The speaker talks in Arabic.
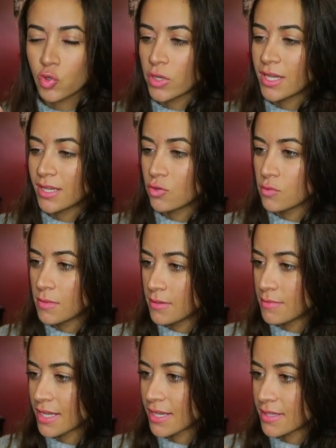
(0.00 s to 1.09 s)
شويه يعني هما
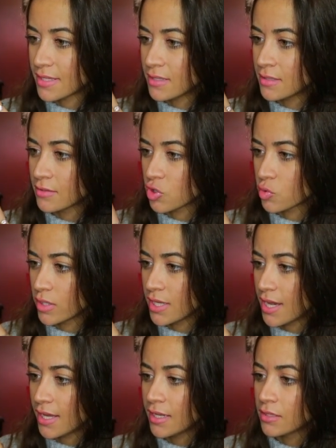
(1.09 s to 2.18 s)
مركزين شويه
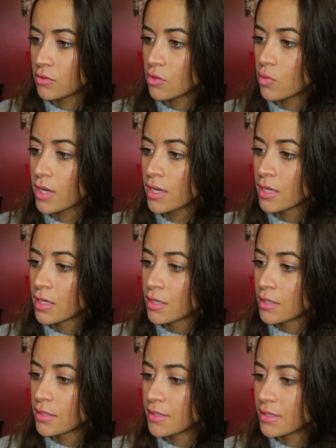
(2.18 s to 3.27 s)
على ان هو
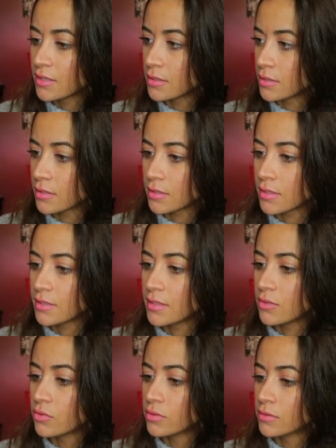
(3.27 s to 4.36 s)
يدي
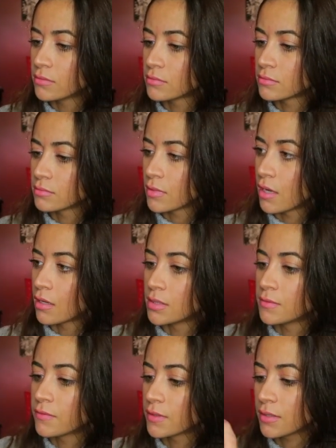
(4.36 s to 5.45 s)
لون اه
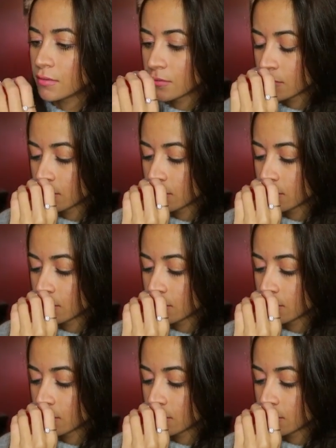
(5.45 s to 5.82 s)
دي بتتفتح